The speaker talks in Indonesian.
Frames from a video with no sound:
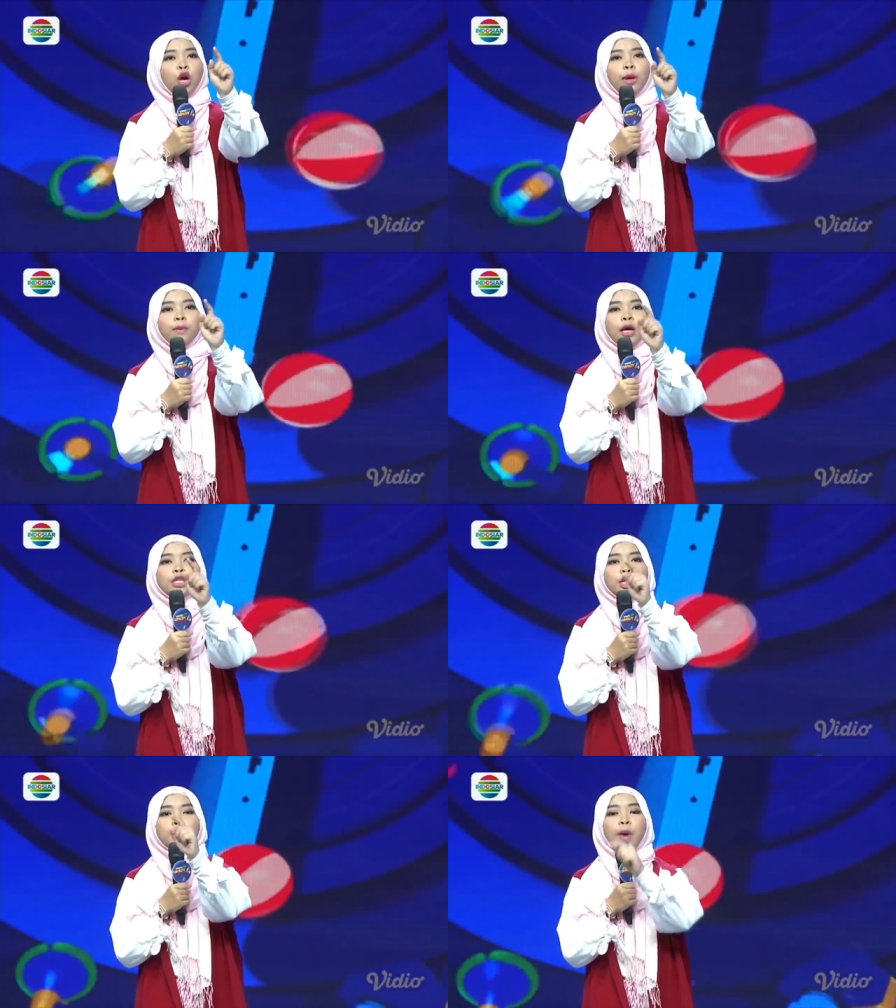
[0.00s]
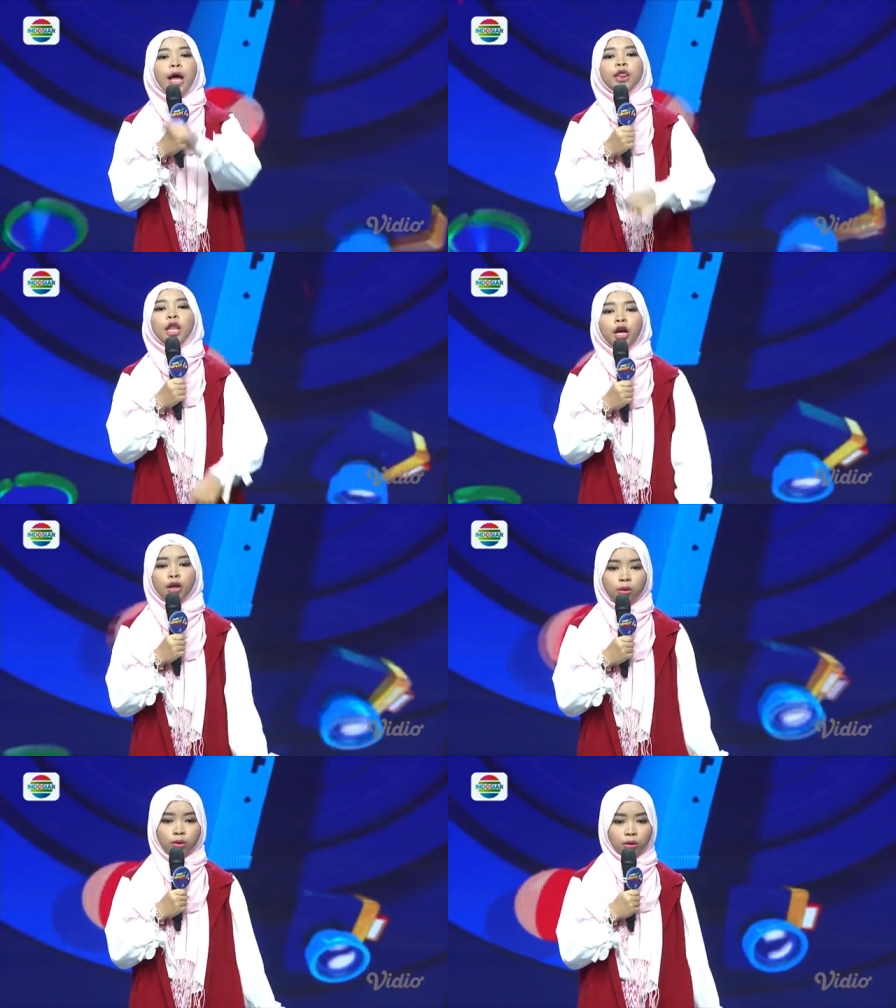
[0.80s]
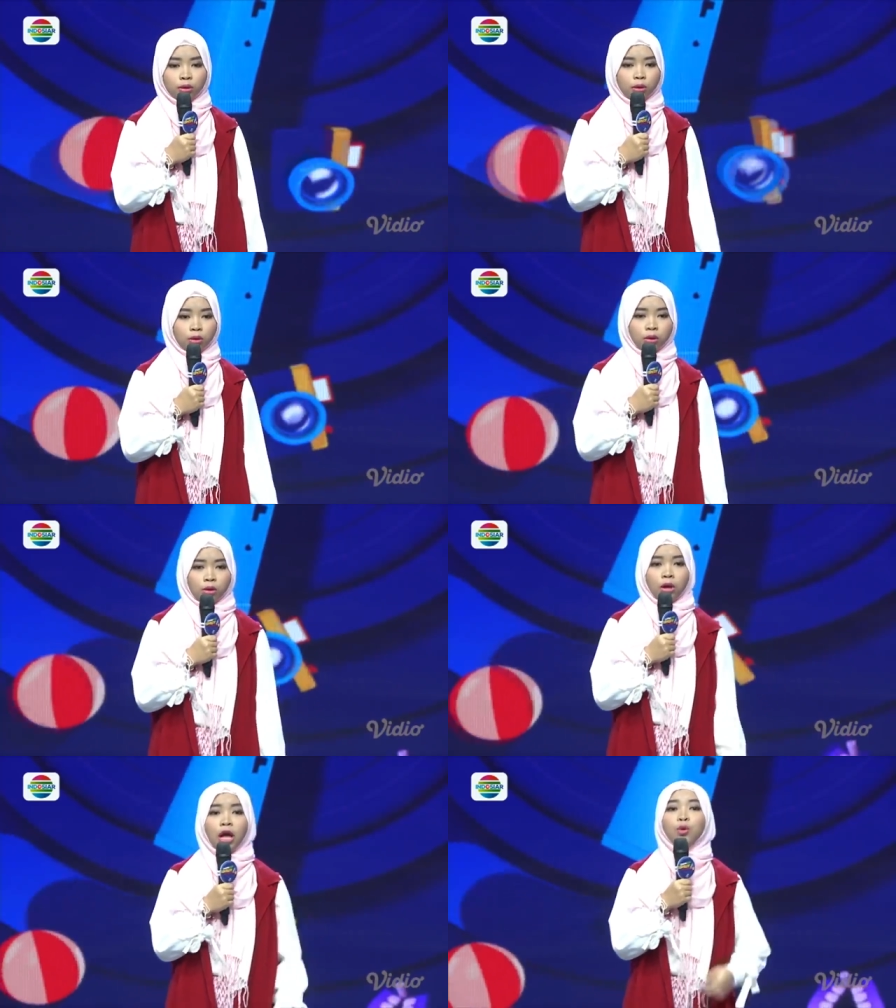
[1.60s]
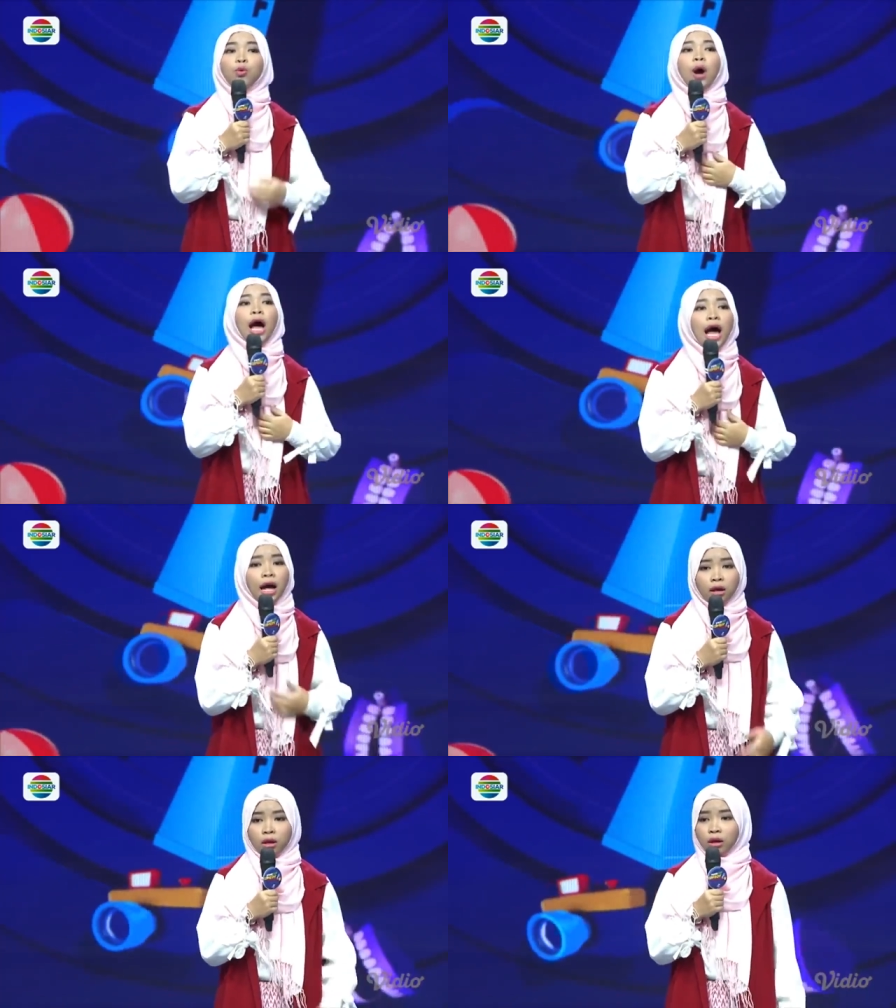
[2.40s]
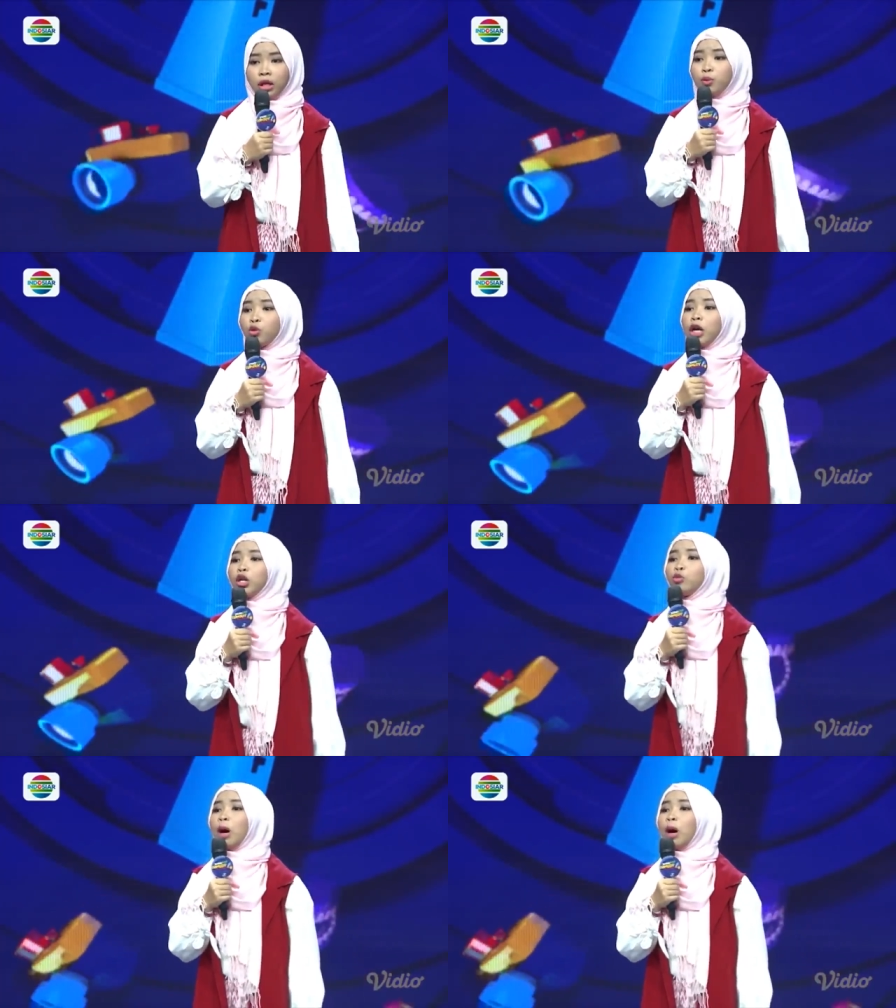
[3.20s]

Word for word: main pasir di pantai. Lah gua liburan di rumah